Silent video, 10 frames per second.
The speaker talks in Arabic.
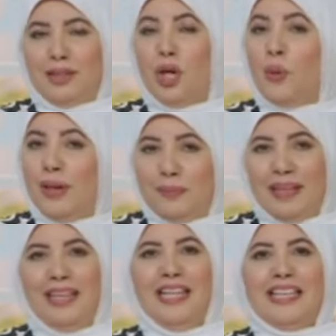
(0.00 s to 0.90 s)
قوامه
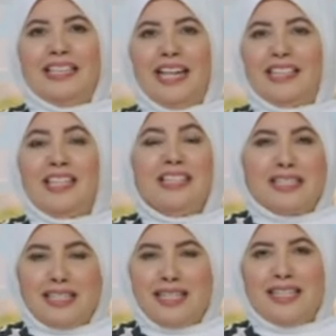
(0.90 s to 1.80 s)
يعني ايه
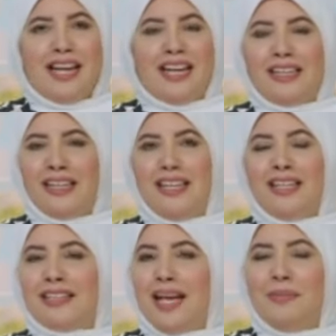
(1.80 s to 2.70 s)
دين يعني
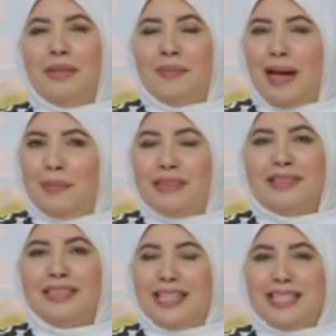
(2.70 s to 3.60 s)
ايه يتعامل مع
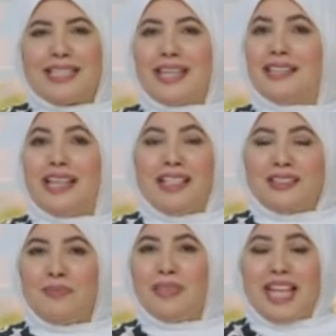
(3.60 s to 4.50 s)
بنت ناس كانت
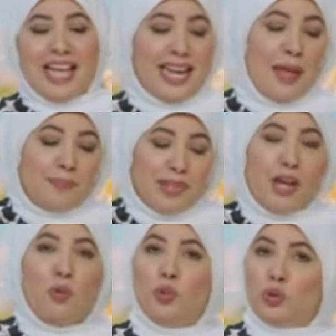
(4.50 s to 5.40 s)
قاعده في بيت اهلها بتاكل